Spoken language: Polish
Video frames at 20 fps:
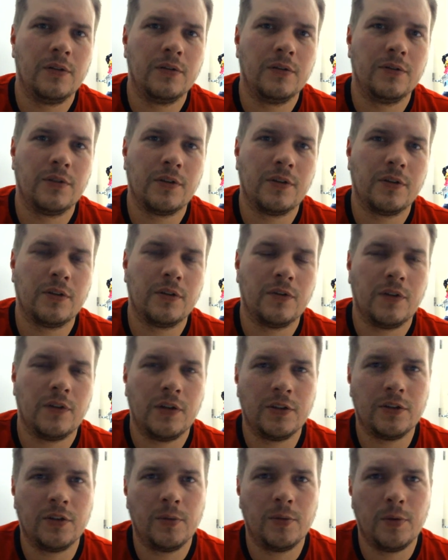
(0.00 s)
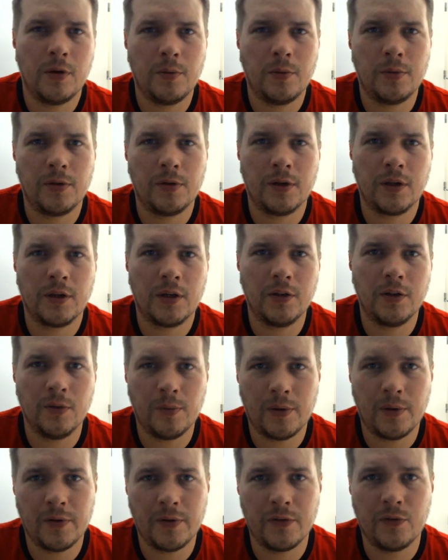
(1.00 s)
e, zorientowałem się dopiero po nagraniu
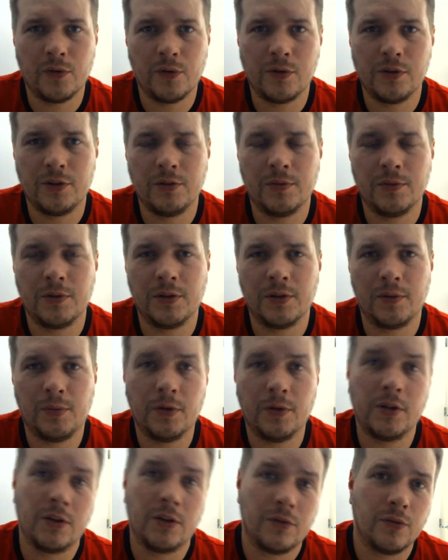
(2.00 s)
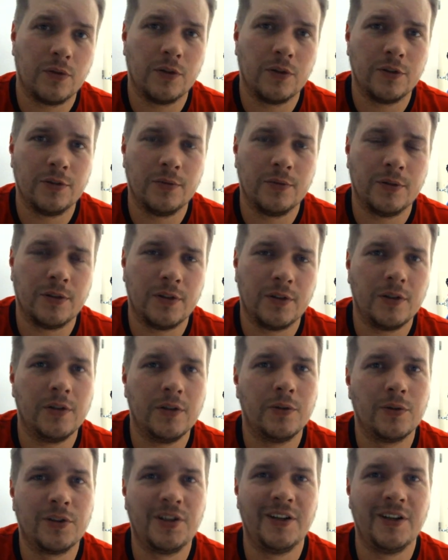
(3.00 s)
prawie dwóch godzin, ponad dwóch godzin
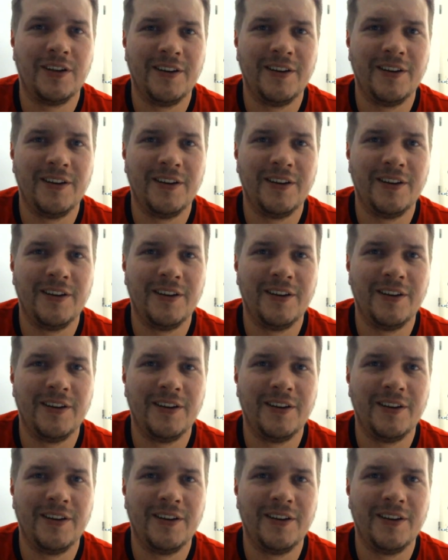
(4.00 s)
materiału, że